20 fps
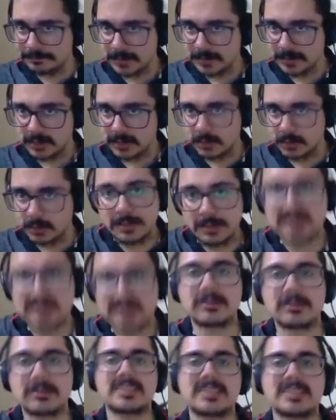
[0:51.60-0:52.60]
compressão, quem
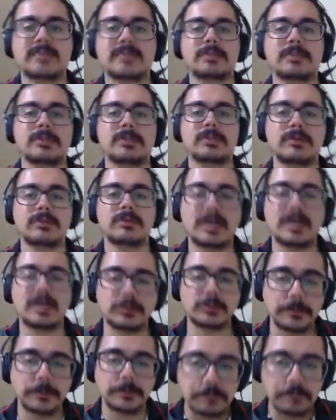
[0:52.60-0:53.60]
sabe, dependendo do caso.
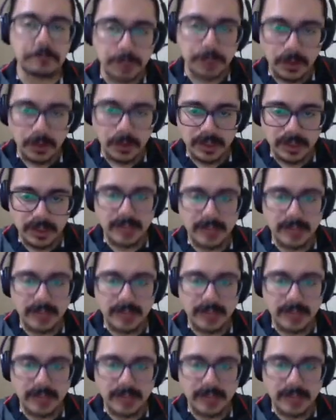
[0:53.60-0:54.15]
Ok?